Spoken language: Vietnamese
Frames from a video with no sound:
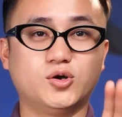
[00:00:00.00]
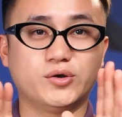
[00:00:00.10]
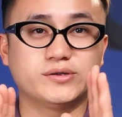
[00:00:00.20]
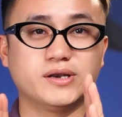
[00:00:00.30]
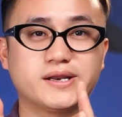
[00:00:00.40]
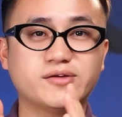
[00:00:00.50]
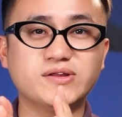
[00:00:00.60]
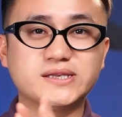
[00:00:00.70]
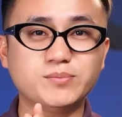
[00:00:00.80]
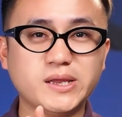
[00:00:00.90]
rồi đến cái
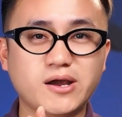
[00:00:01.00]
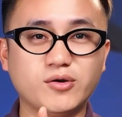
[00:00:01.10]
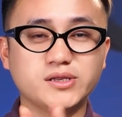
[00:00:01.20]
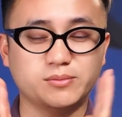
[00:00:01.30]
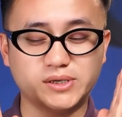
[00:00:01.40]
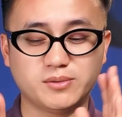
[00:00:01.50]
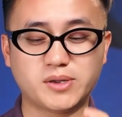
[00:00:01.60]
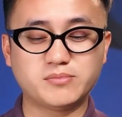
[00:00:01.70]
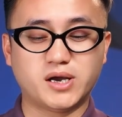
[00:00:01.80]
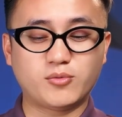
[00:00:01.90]
phần tiếp theo ấy thì bây giờ
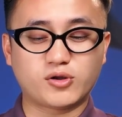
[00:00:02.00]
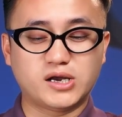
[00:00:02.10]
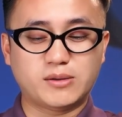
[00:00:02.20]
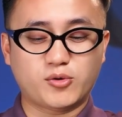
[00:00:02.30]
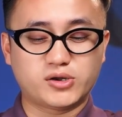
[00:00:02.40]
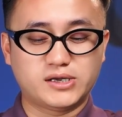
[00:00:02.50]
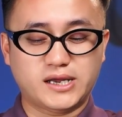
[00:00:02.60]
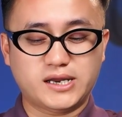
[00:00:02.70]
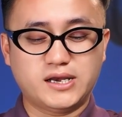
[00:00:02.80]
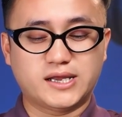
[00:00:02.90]
mình mời mọi người là mọi người
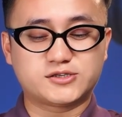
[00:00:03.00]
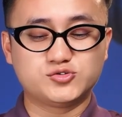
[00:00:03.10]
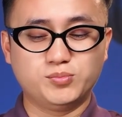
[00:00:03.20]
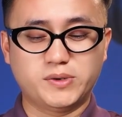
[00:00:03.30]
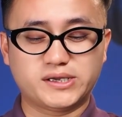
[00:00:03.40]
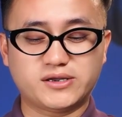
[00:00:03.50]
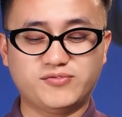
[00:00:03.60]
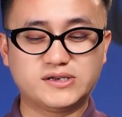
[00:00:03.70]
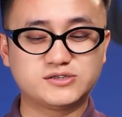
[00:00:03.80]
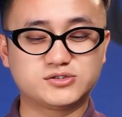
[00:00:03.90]
hãy lật giúp mình cái
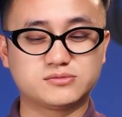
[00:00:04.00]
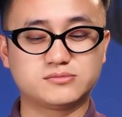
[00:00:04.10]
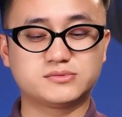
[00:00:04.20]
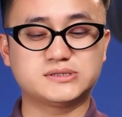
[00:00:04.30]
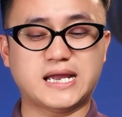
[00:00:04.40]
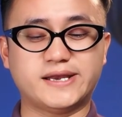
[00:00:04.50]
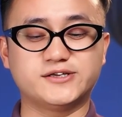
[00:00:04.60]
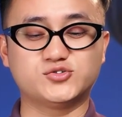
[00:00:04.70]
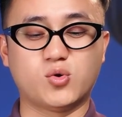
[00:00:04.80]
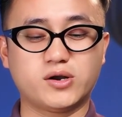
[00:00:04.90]
phần chai
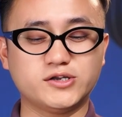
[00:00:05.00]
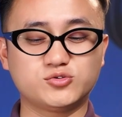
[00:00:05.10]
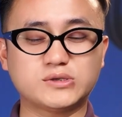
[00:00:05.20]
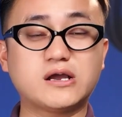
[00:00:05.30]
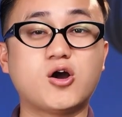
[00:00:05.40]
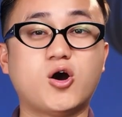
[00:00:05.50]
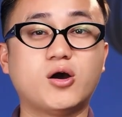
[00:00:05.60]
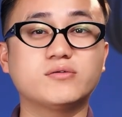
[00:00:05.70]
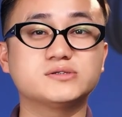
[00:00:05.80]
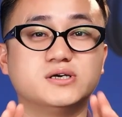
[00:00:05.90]
này xuống để chúng ta
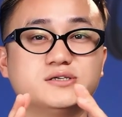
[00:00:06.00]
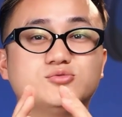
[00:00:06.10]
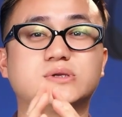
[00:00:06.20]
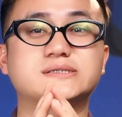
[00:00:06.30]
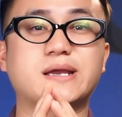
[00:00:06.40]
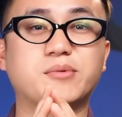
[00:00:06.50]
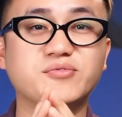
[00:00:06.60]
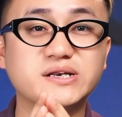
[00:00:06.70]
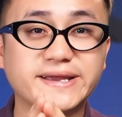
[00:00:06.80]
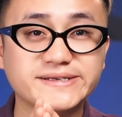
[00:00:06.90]
ngó ở dưới chúng ta xem cái
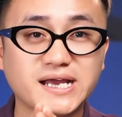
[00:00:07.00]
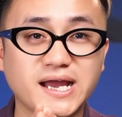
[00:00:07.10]
phần đáy